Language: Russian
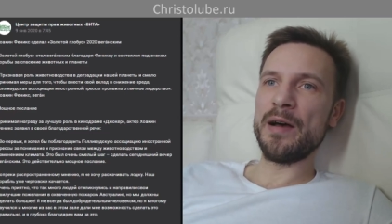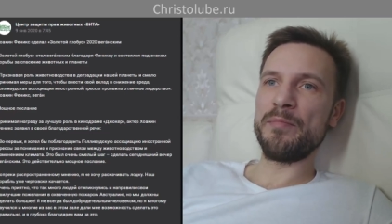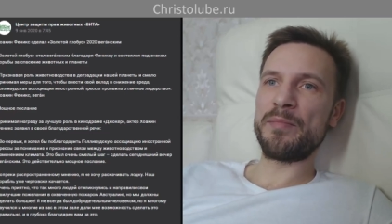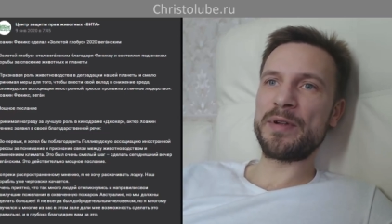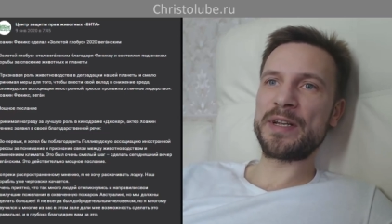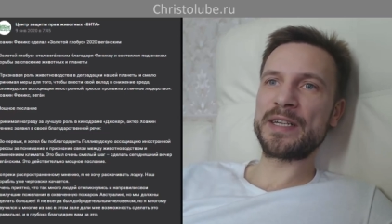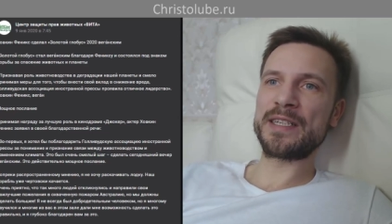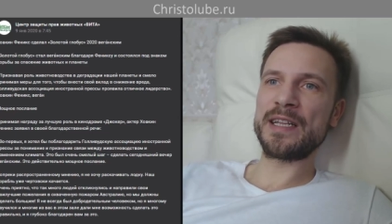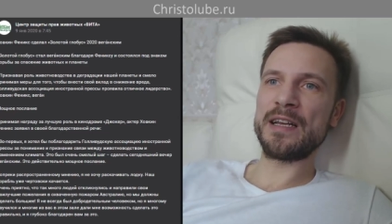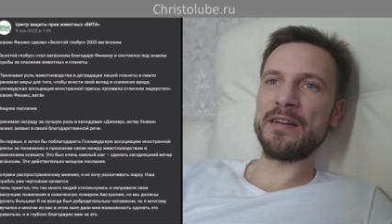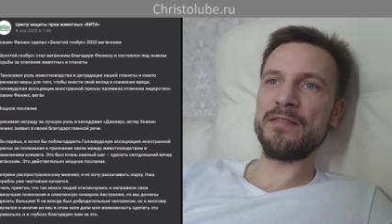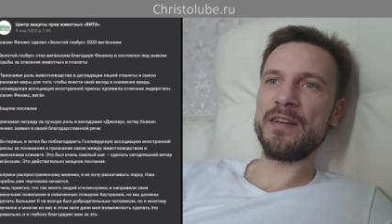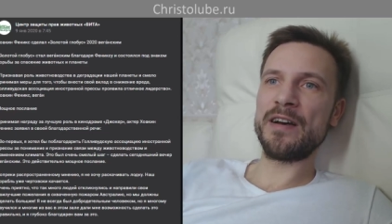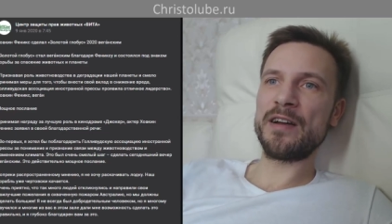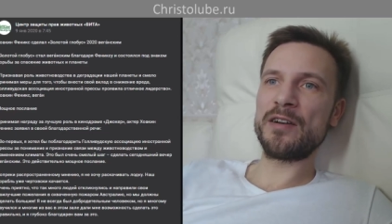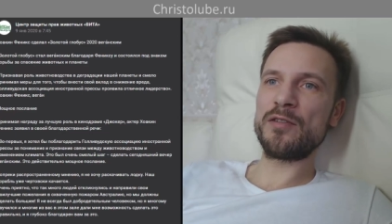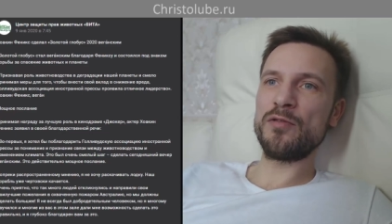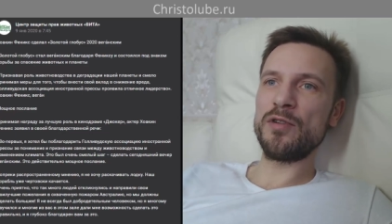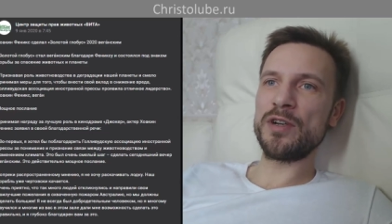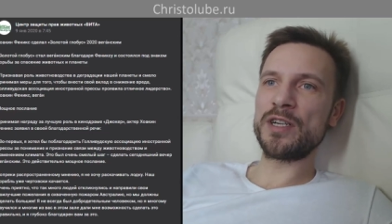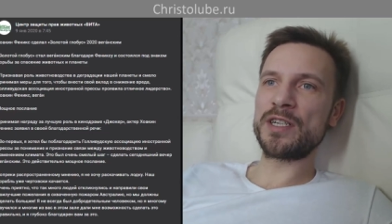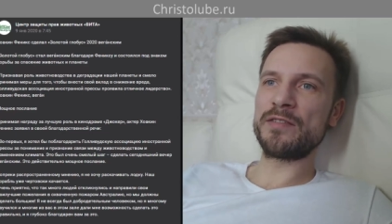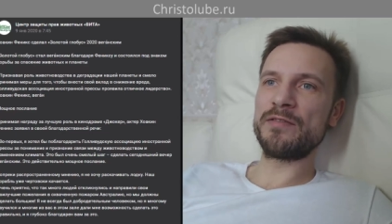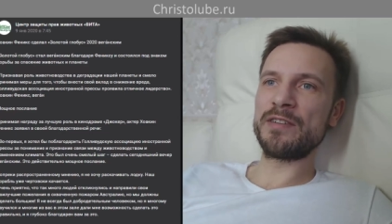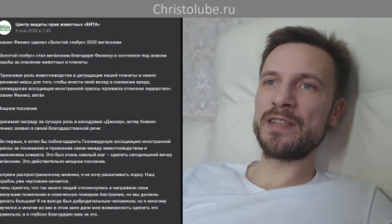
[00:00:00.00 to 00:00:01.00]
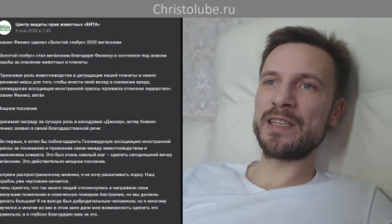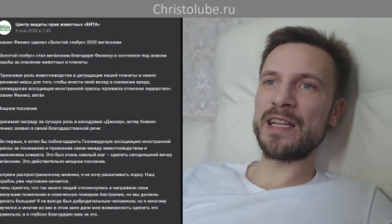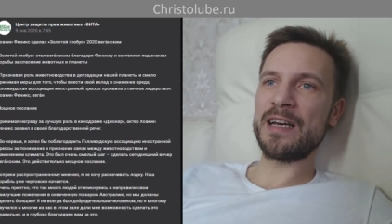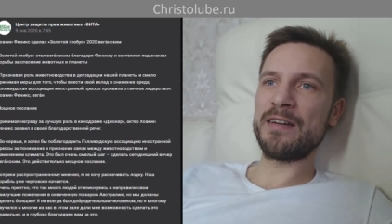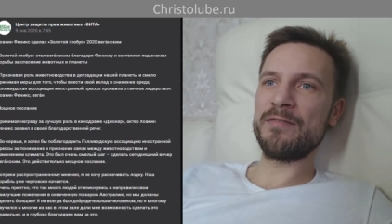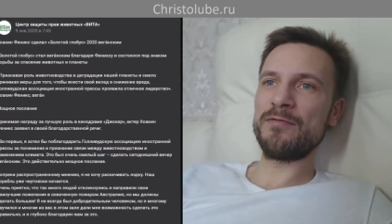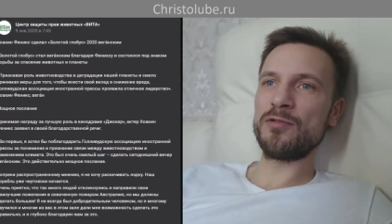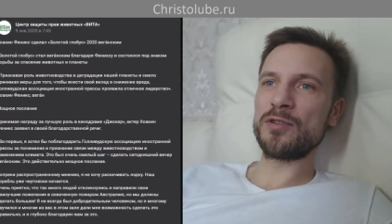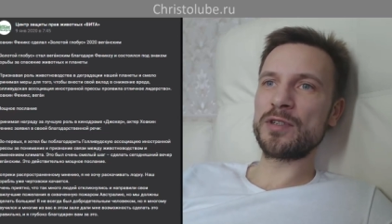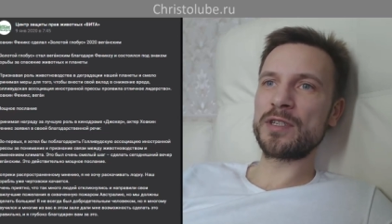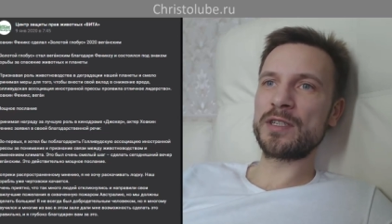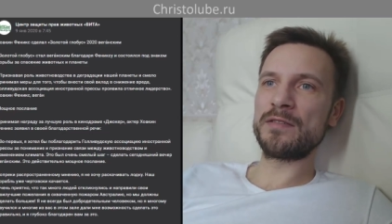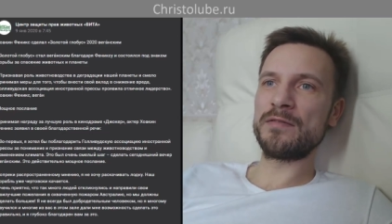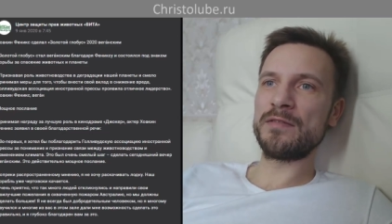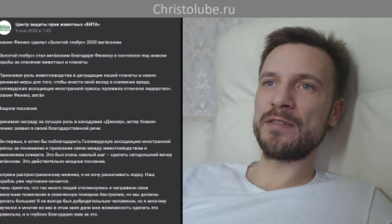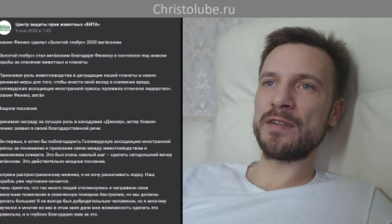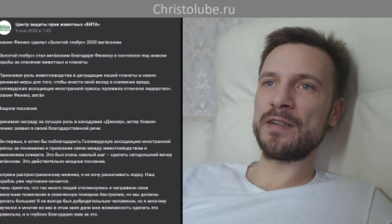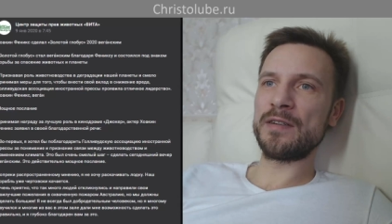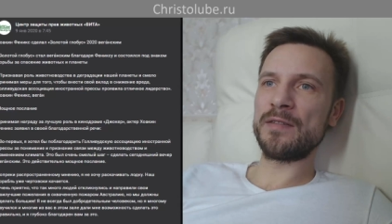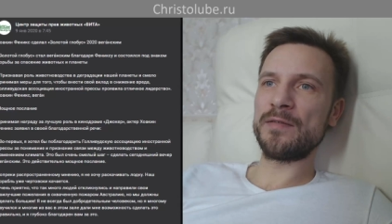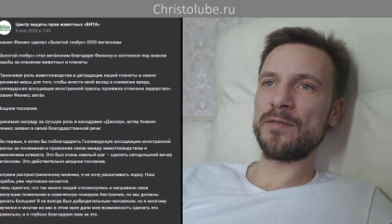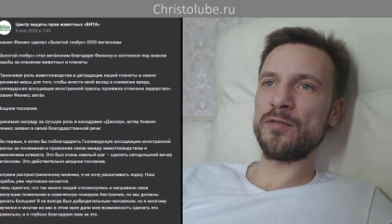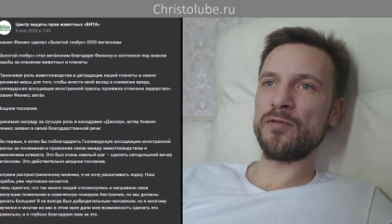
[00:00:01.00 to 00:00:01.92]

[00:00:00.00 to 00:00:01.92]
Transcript: Признавая роль животноводства,